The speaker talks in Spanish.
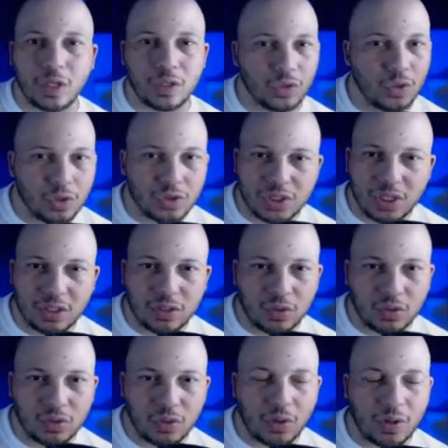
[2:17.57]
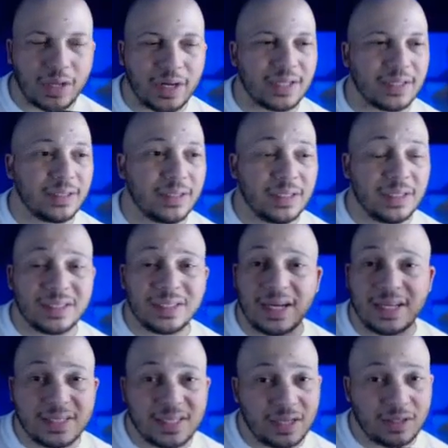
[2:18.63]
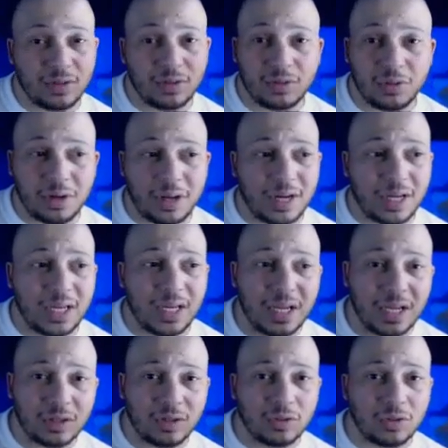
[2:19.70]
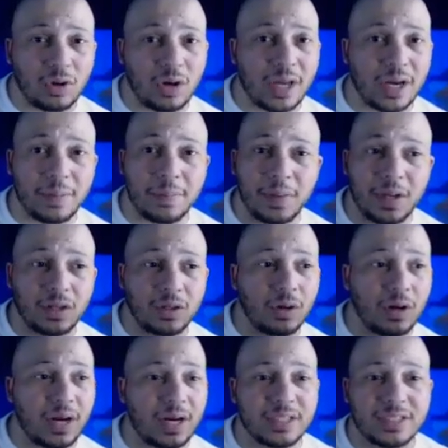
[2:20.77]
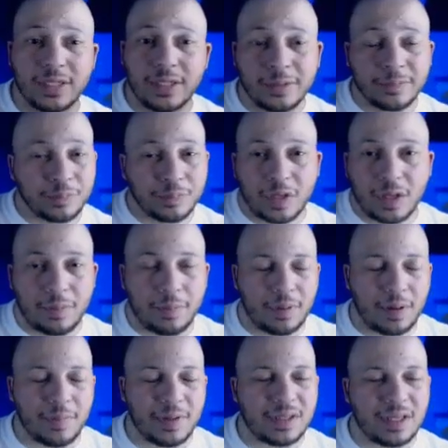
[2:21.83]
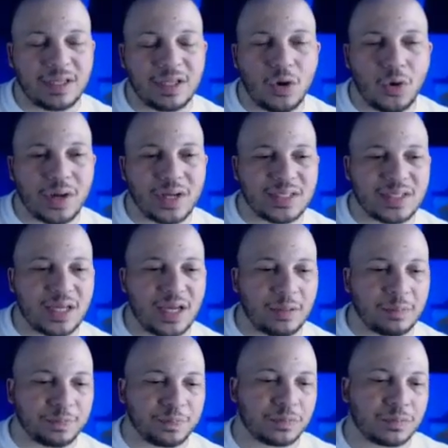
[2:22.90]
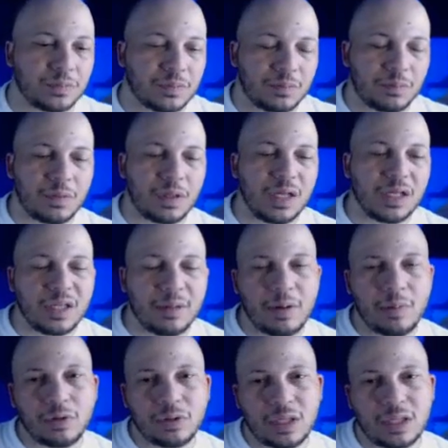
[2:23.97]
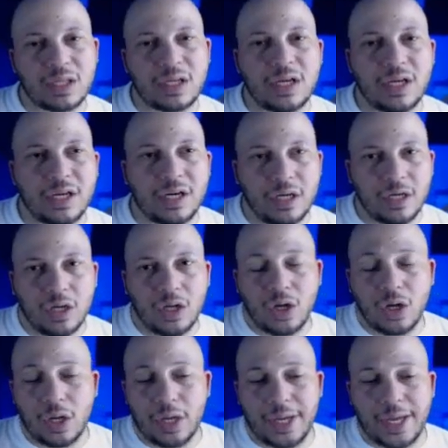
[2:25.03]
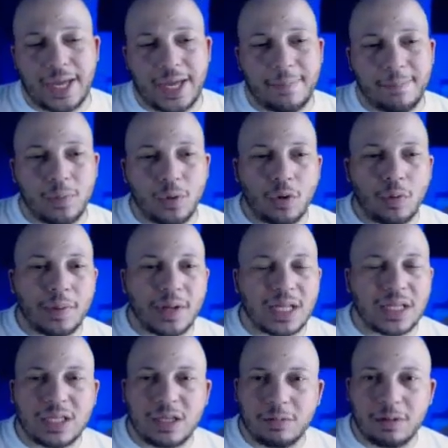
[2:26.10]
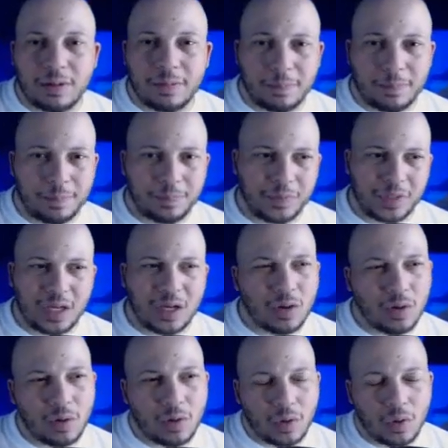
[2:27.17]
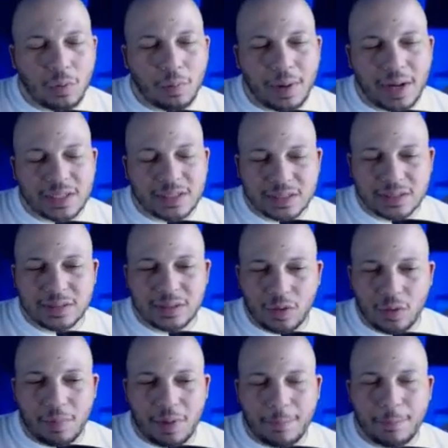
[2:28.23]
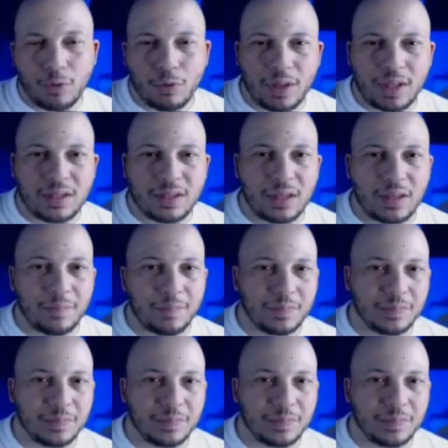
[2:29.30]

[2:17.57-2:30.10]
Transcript: 200 dólares, 300 dólares, 500 dólares, 1000 dólares, ¿me entiendes? Lo que sea. Debemos de tener eh, por operativa, que es lo, más, lo más prudente,